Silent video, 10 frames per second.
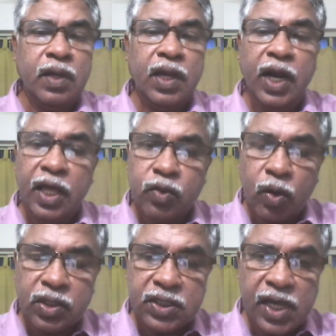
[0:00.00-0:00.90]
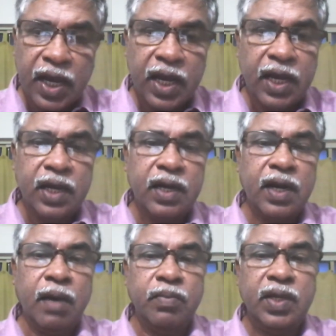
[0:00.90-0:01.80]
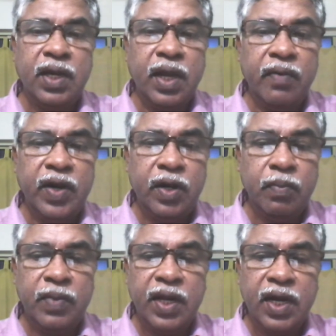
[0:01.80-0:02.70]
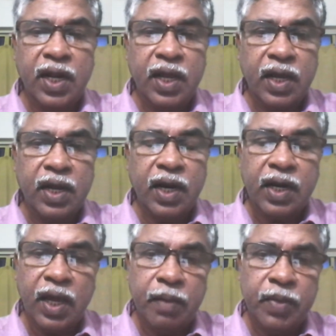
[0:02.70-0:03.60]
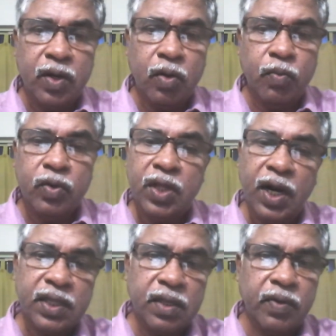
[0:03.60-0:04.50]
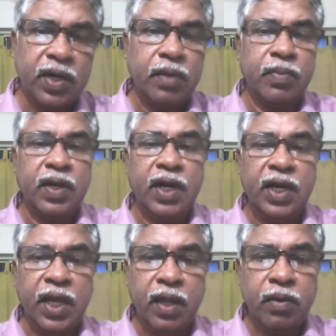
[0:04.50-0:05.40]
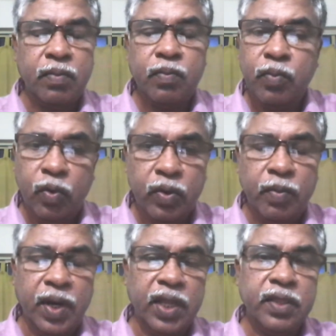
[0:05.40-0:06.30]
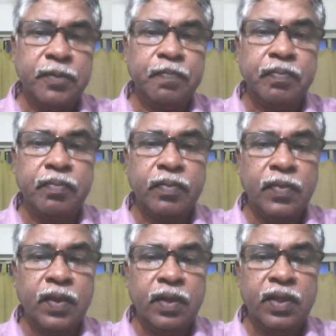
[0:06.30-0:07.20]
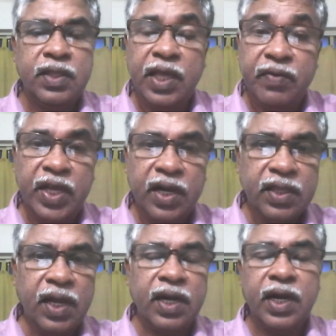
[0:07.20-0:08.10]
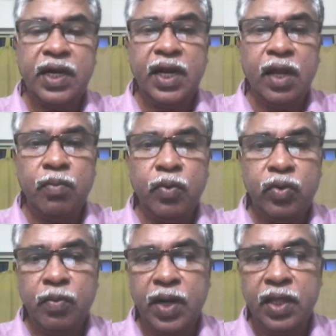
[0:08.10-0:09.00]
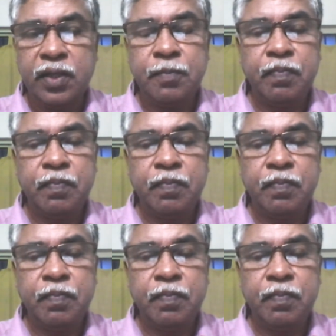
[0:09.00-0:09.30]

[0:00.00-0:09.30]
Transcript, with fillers: இல்லை தொடர்ச்சியாக நாம் இருக்க வேண்டும் என்ற கட்டாயம் இருக்கும்போது அடுத்த வருடம் கட்டிய போதுமானது தேவை இருந்தால் கட்டினால் போதுமானது